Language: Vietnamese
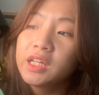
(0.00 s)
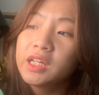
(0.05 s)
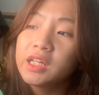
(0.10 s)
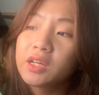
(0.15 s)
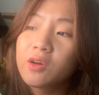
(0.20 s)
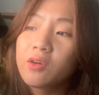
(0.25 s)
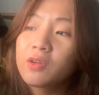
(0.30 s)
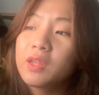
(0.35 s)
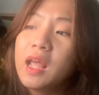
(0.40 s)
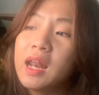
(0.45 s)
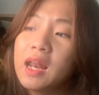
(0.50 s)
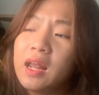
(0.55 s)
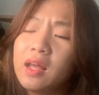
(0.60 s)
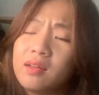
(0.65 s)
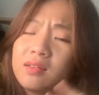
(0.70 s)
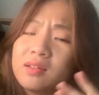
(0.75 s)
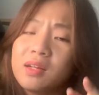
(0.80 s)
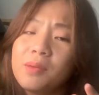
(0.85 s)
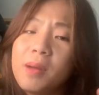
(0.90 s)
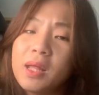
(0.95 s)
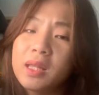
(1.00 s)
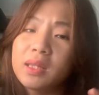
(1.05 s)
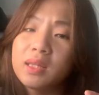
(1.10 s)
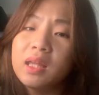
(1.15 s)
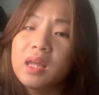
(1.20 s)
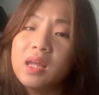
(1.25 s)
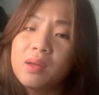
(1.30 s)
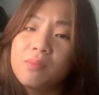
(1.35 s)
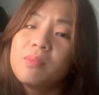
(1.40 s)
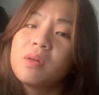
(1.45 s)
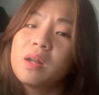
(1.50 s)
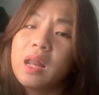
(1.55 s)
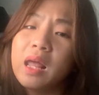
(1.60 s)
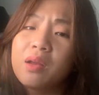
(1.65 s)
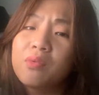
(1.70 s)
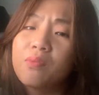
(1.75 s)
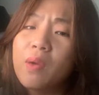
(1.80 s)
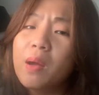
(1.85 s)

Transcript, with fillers: thì có thể là các bạn sẽ một lại